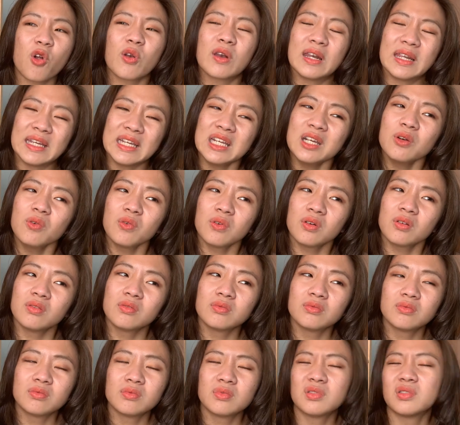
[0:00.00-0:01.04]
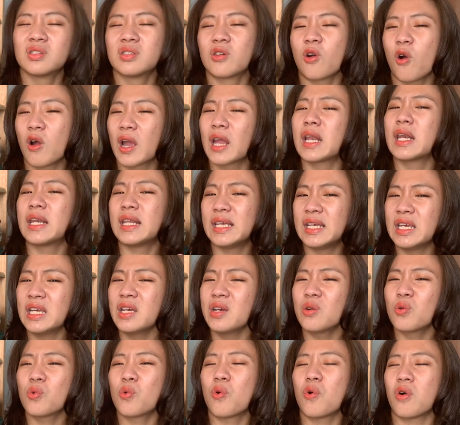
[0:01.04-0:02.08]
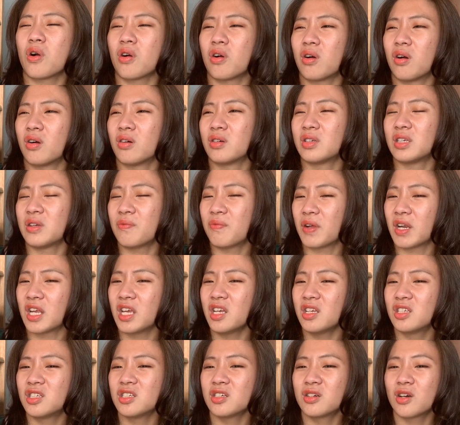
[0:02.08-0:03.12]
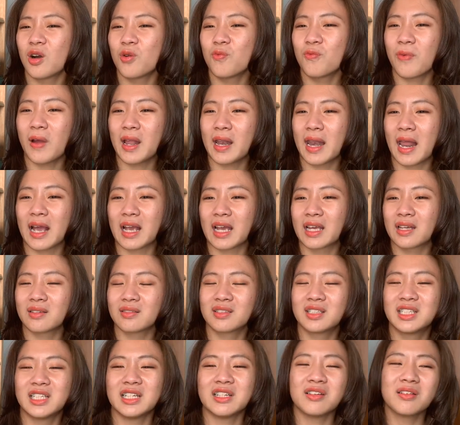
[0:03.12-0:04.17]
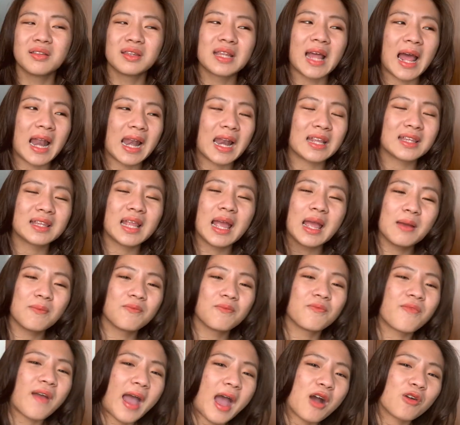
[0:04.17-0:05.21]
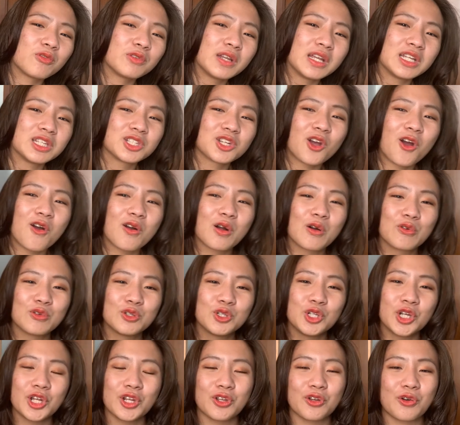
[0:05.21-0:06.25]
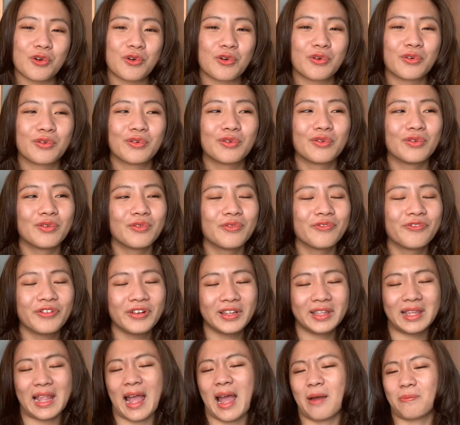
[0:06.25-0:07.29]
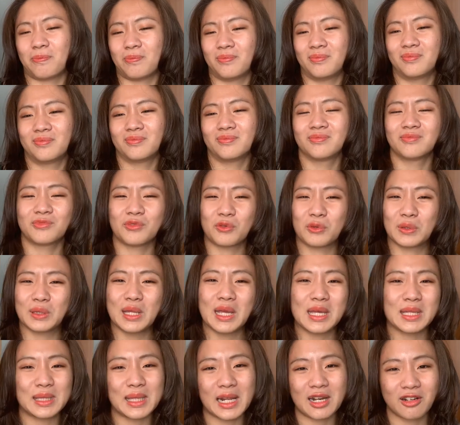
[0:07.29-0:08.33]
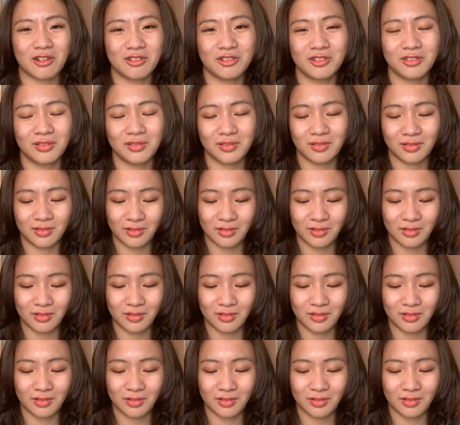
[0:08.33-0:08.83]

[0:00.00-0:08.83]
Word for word: có lý có cái lý của nhân vật ấy chứ không phải là chỉ đơn giản là thêm vào để cho câu chuyện nó phức tạp nó dày dặn hơn